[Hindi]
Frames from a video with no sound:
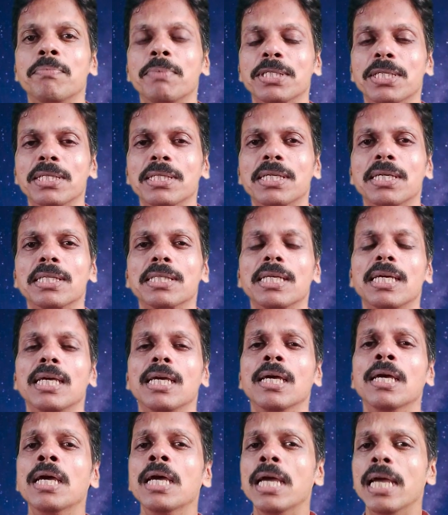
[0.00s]
पसंद करते
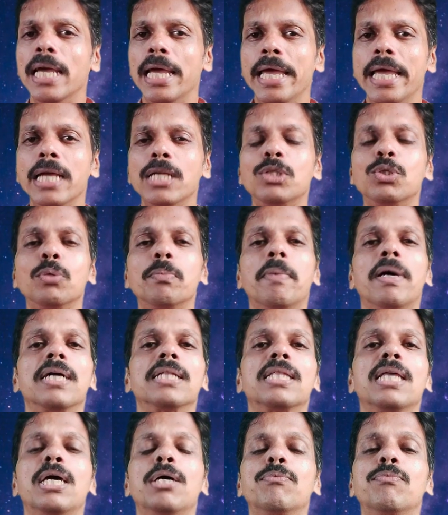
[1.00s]
हैं एक जो
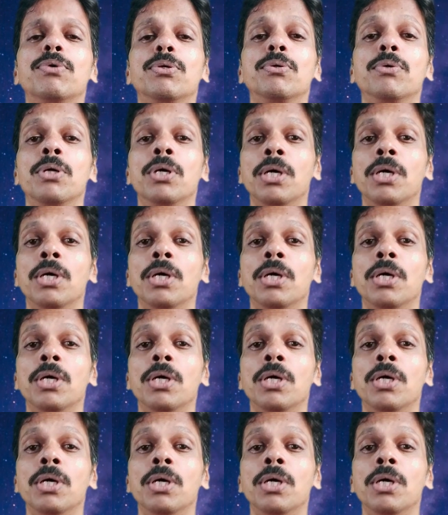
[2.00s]
बात है वो